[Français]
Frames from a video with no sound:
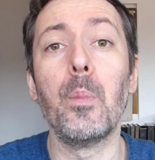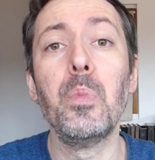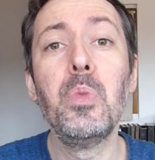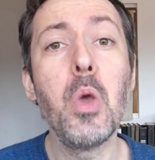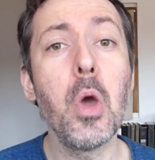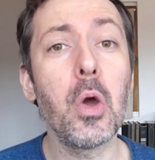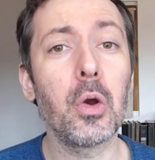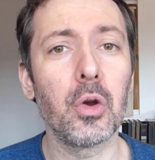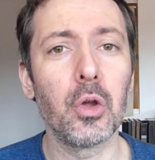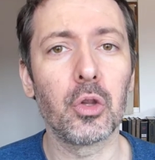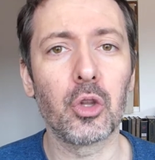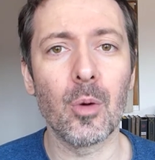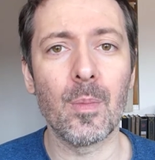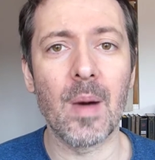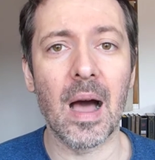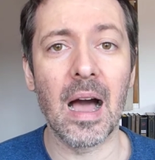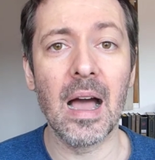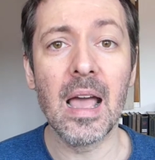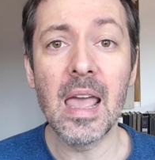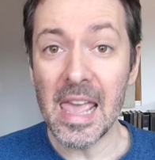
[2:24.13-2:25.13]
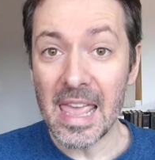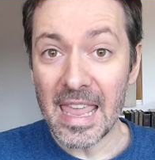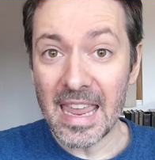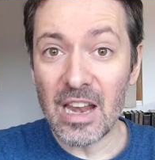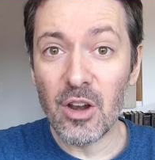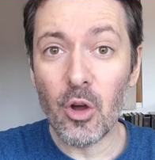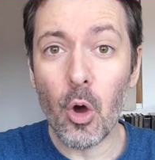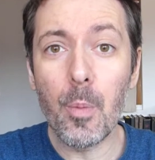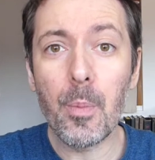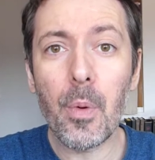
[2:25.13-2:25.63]
mieux que le tome 1.
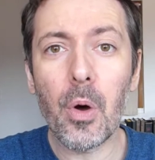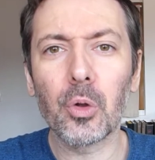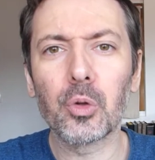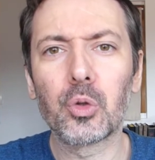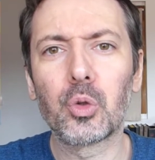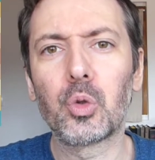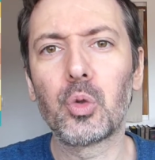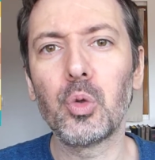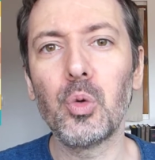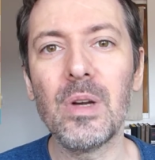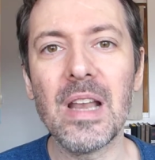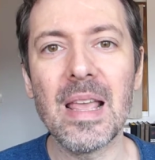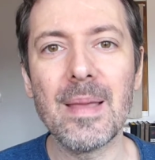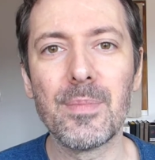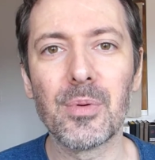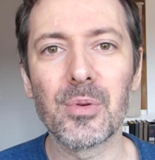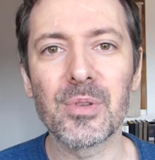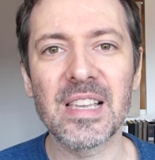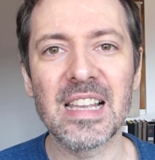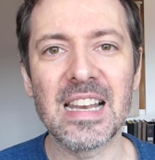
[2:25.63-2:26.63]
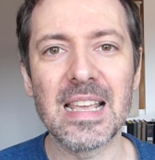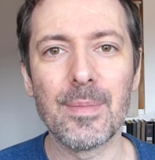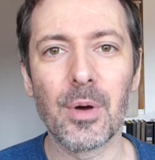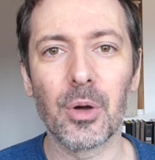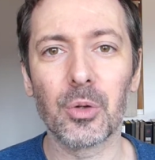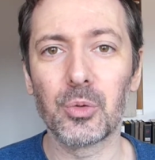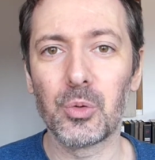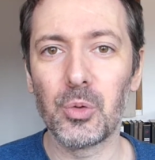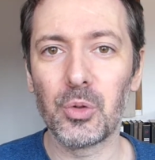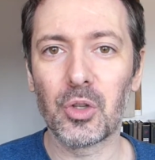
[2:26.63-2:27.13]
Il reprend tous les bons
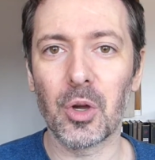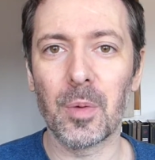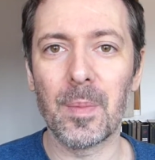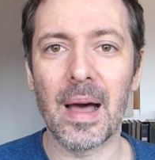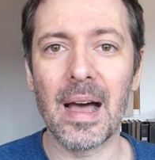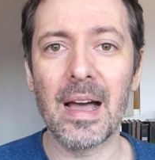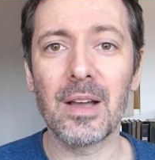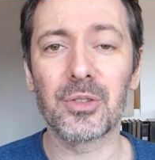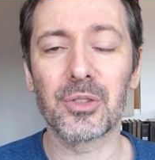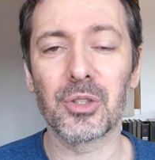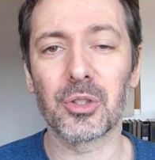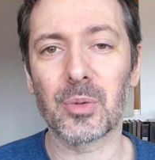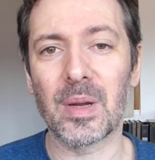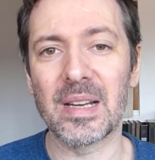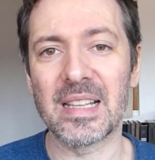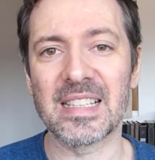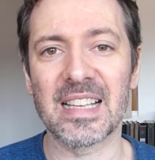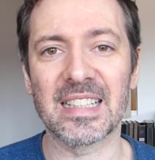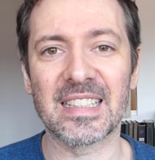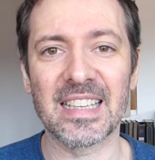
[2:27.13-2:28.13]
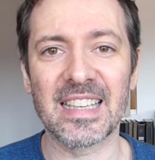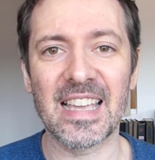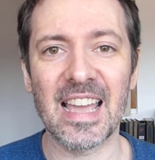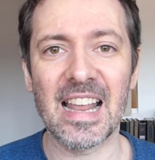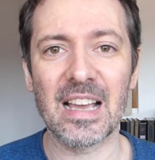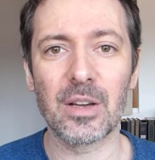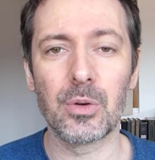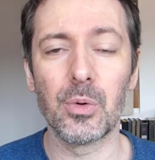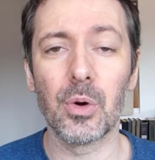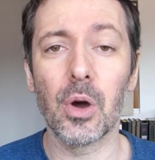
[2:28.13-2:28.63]
éléments du tome 1, que ce soit les intrigues à
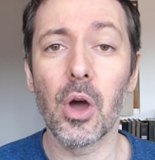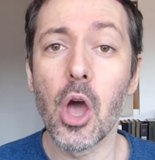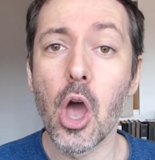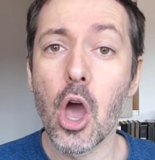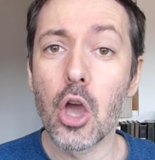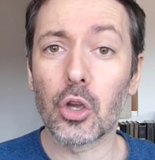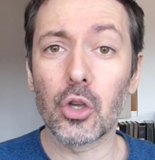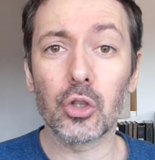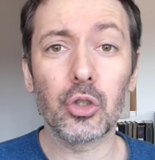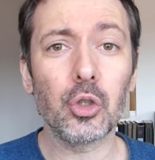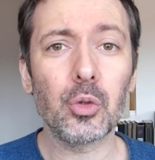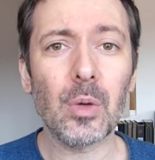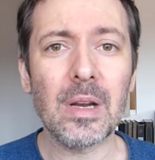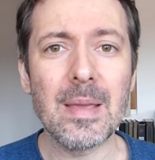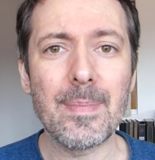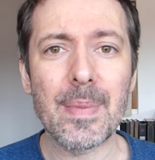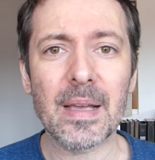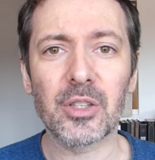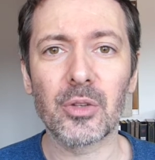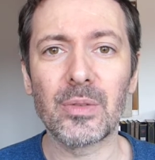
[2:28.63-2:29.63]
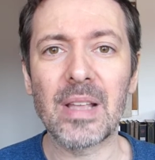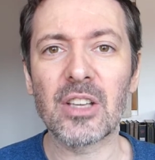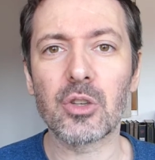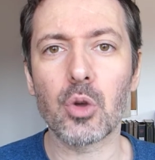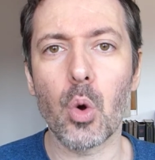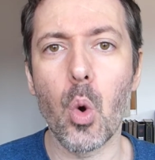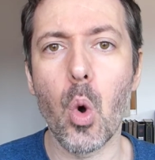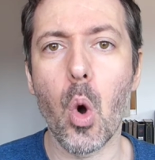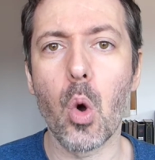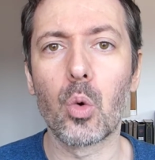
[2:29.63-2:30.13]
la cour, que ce soit les personnages
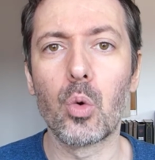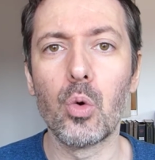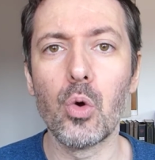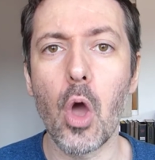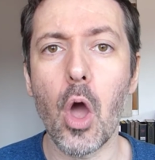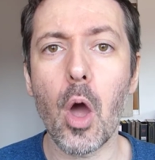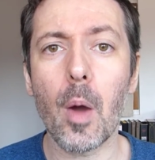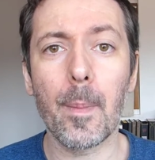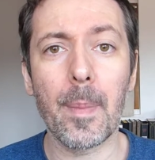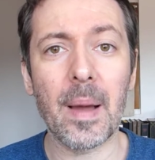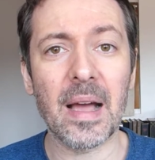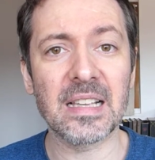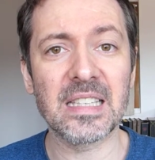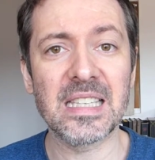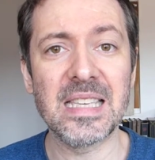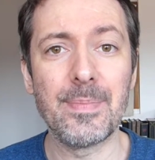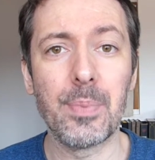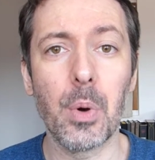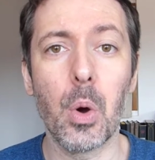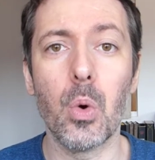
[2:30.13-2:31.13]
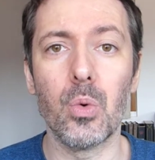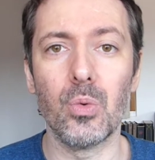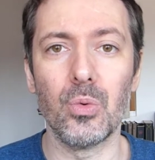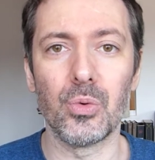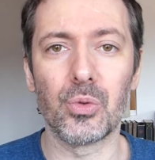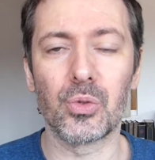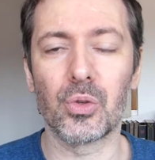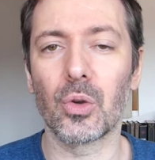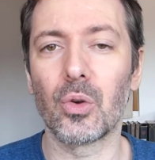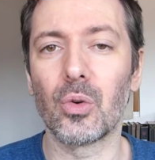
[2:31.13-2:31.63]
hauts en couleur, principaux ou
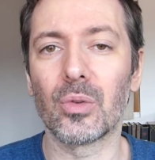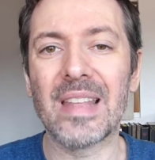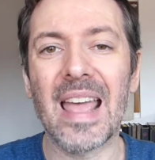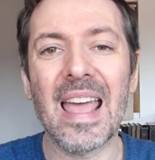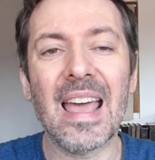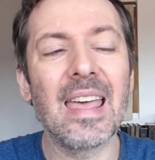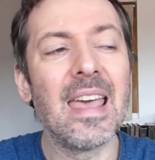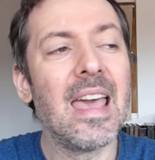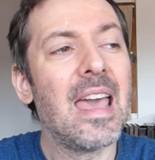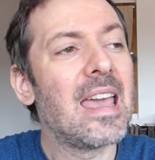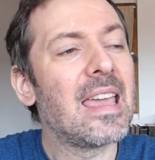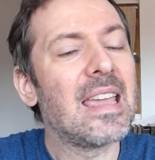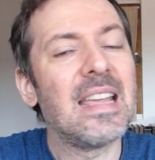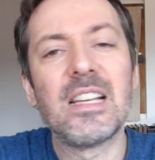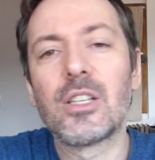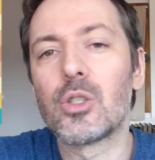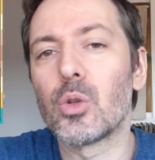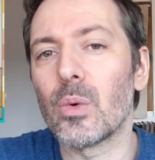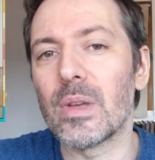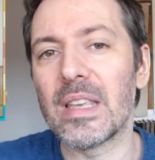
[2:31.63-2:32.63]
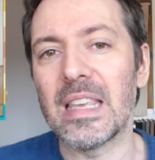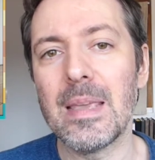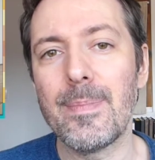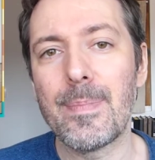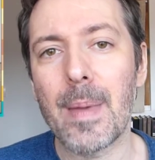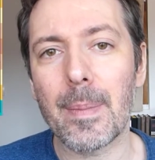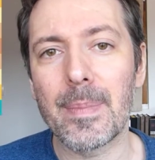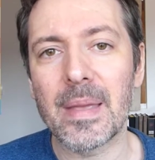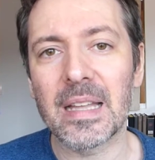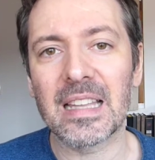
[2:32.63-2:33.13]
secondaires. Ils sont
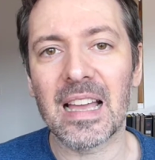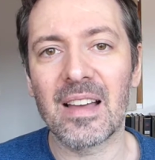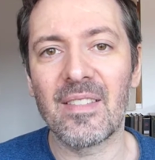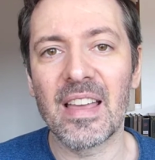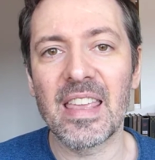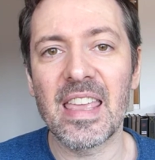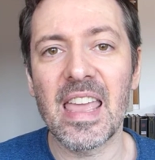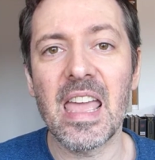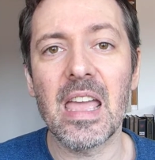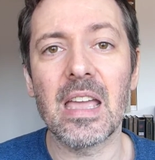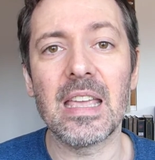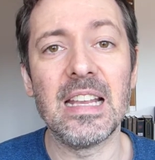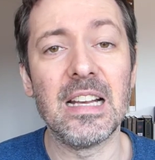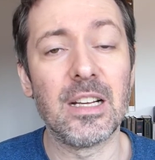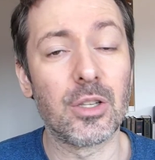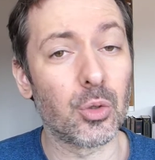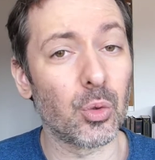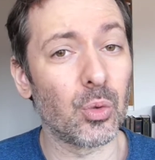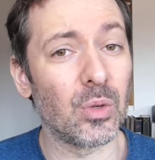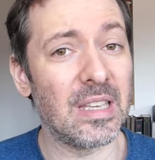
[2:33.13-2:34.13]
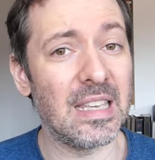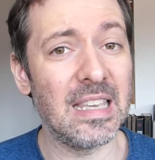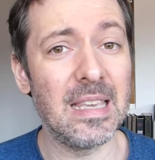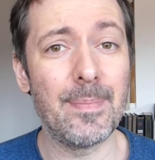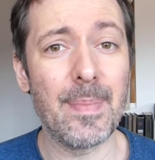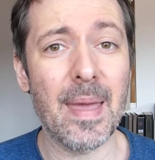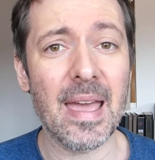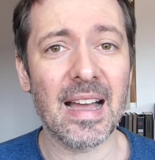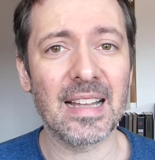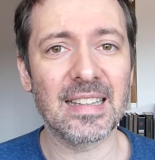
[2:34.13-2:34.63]
hyper bien travaillés, ils sont
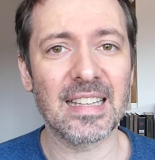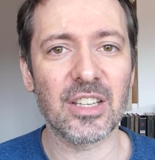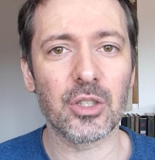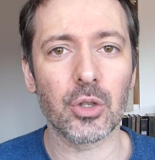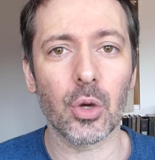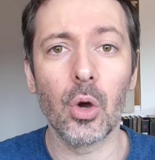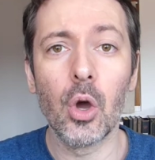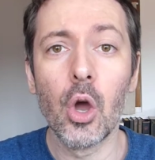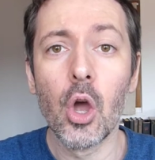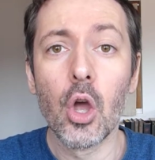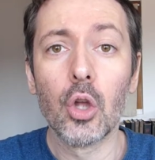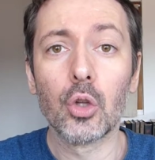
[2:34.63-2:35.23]
hyper attachants.